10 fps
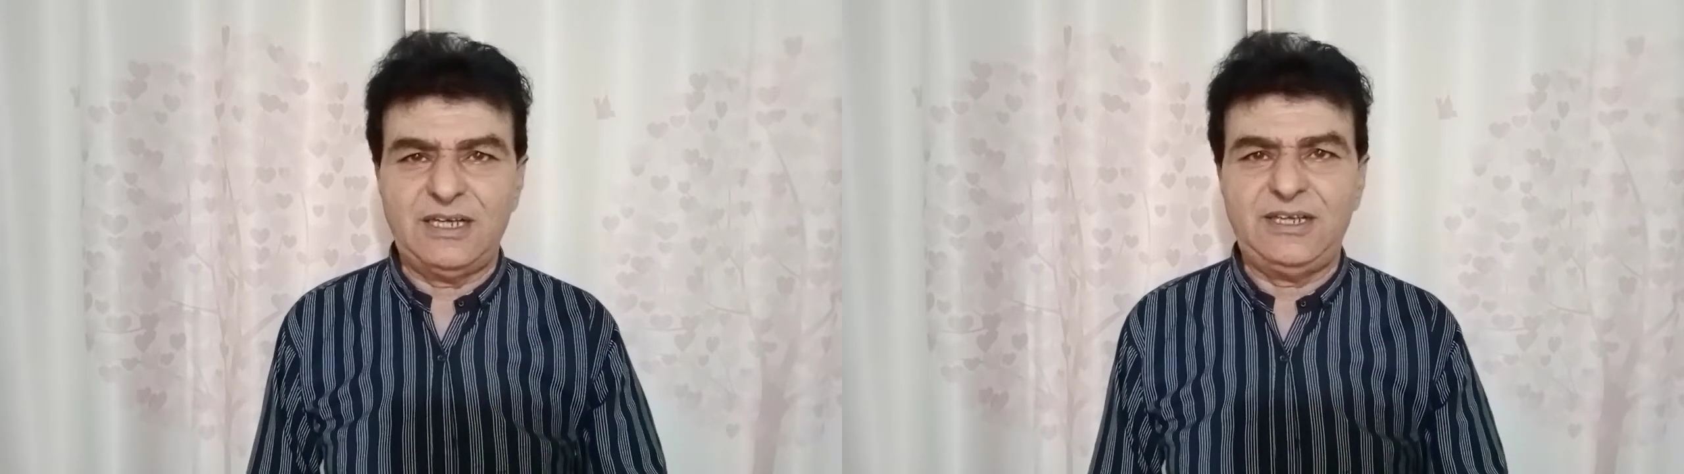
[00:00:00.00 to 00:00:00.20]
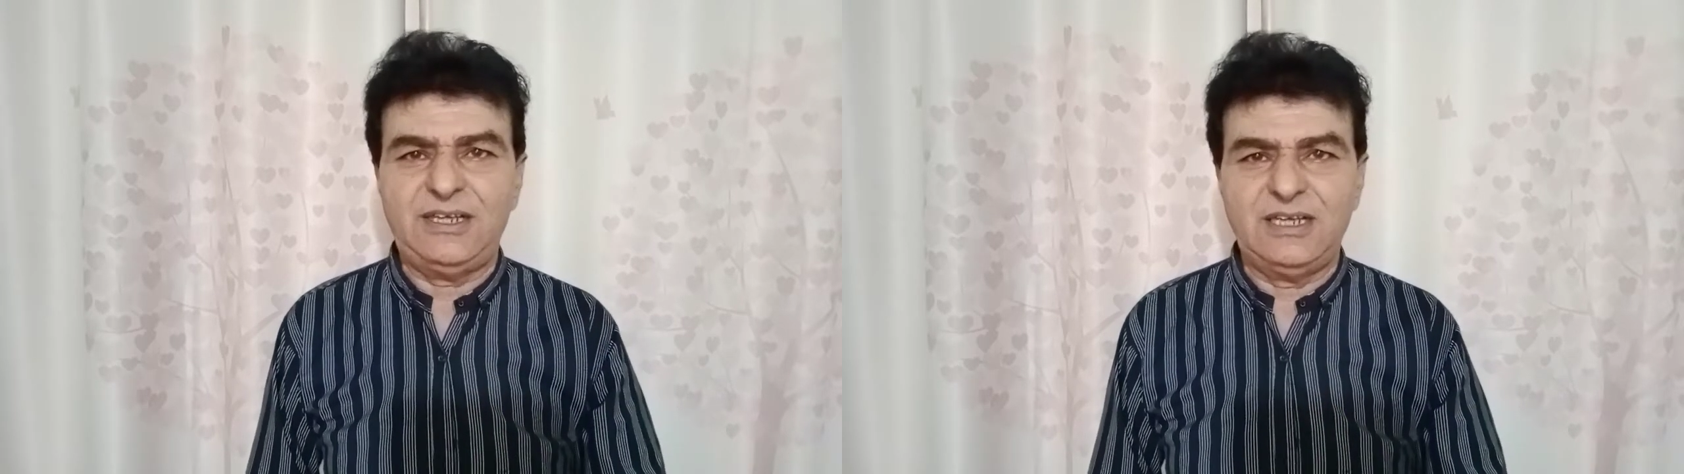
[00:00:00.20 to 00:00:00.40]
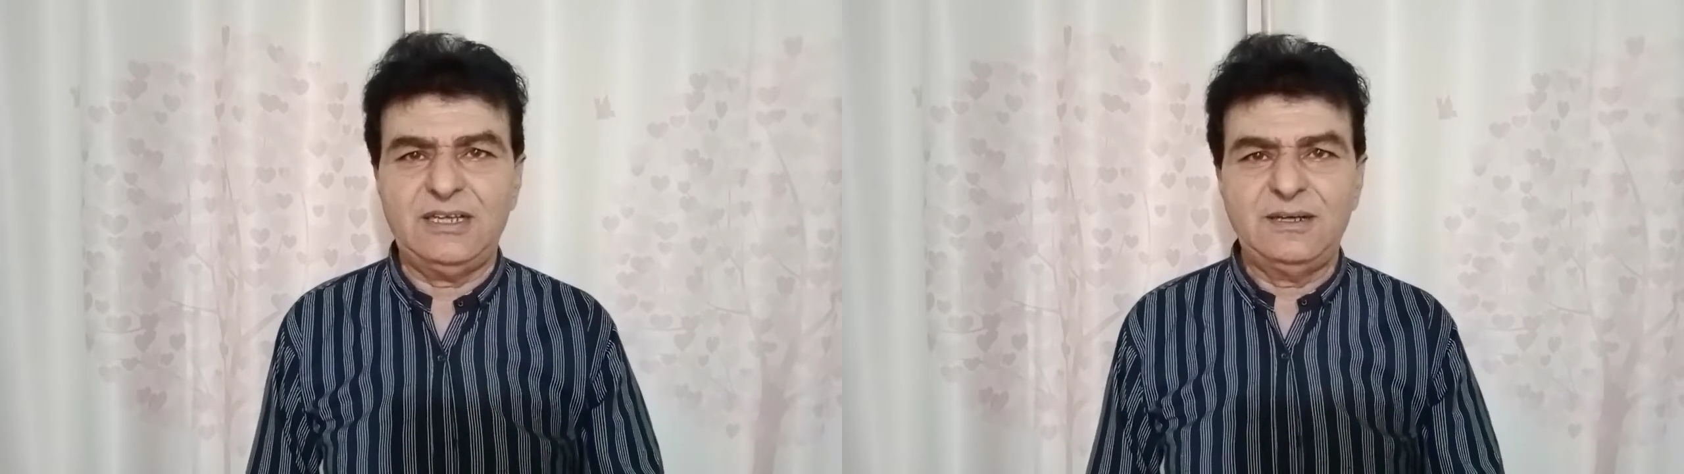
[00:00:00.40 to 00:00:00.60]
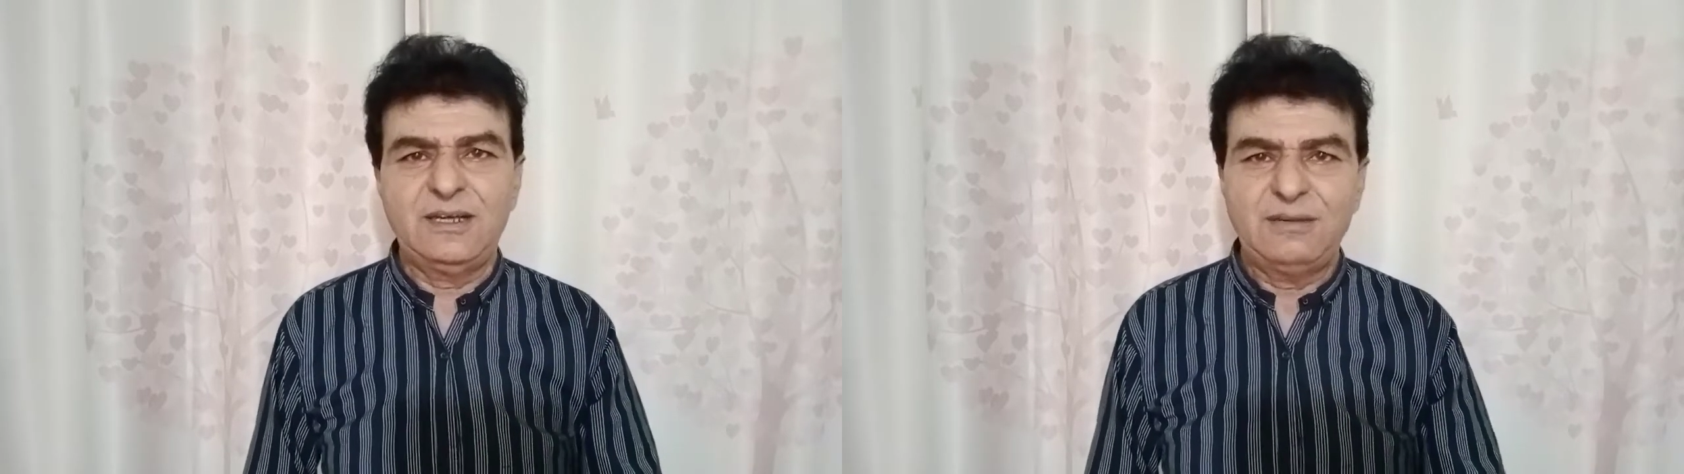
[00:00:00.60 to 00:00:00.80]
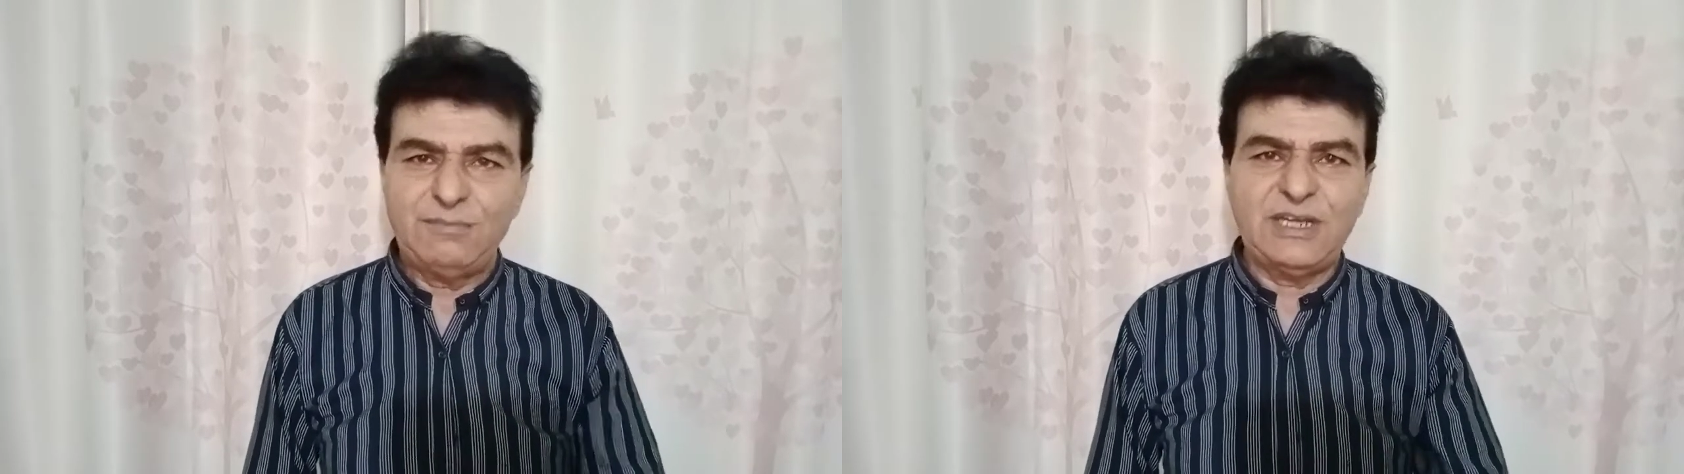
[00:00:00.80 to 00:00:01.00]
नहीं है ना
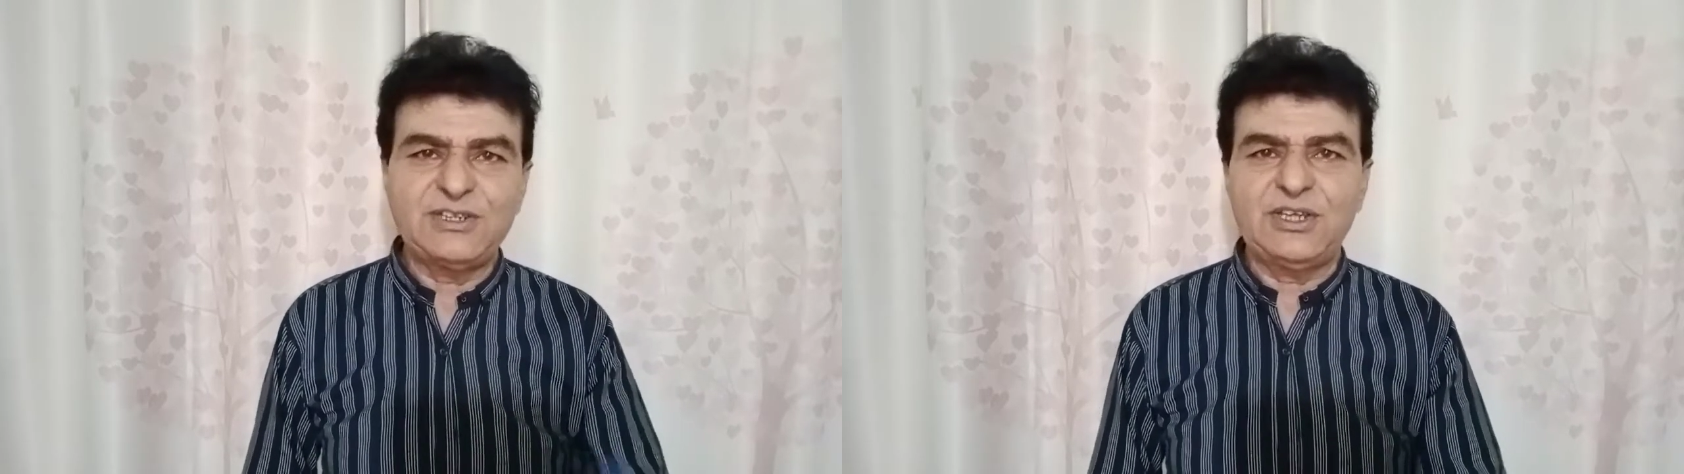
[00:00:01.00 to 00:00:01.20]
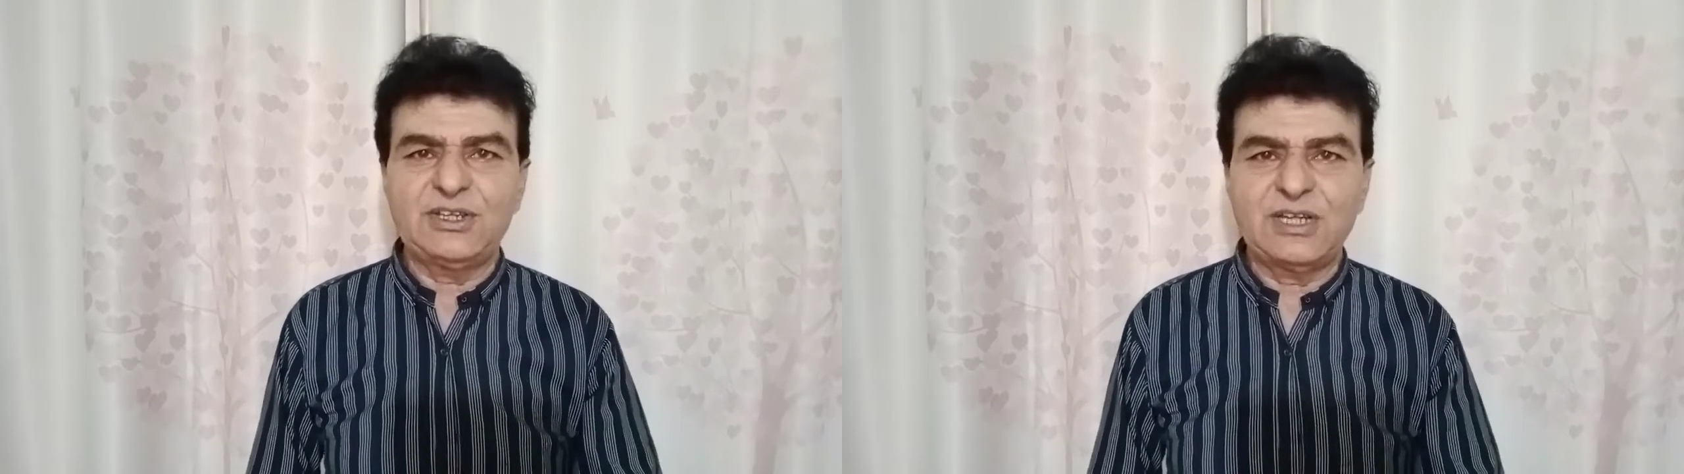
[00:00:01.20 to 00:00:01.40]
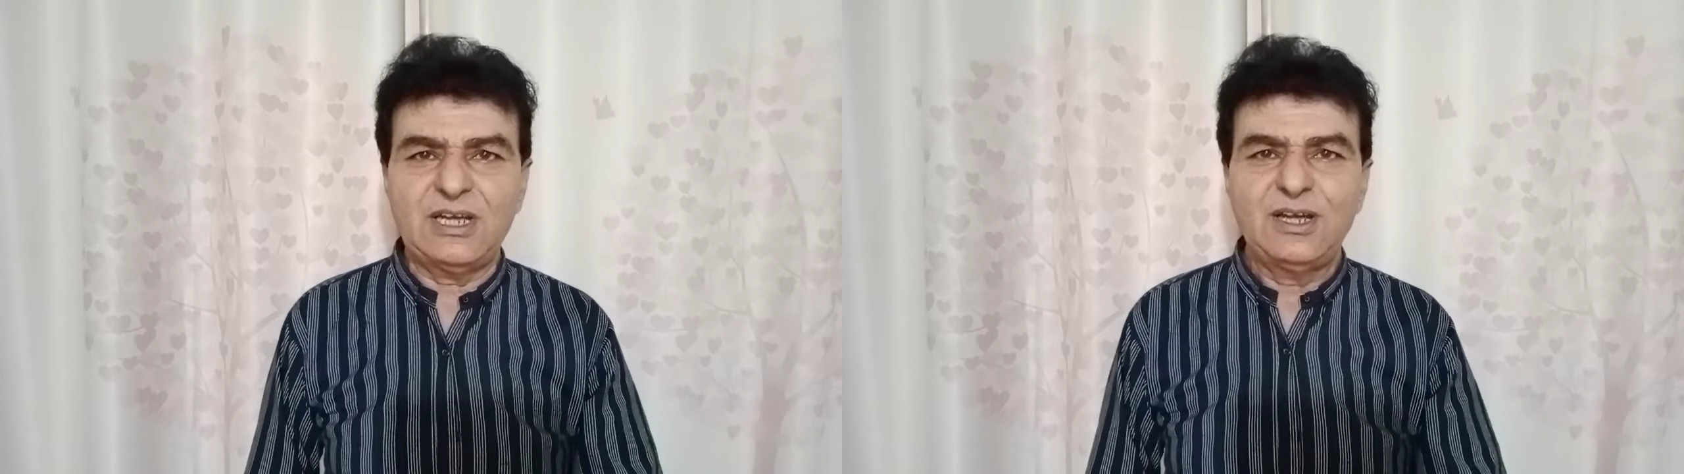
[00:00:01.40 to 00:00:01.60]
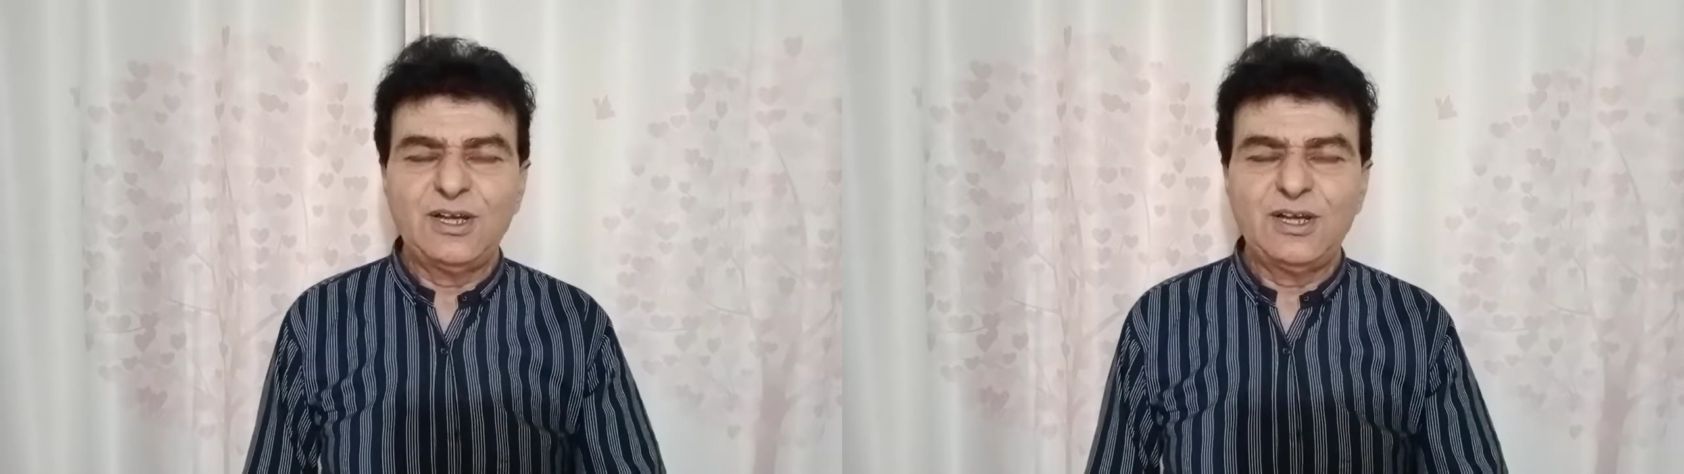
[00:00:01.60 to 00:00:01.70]
मैंने जीतना है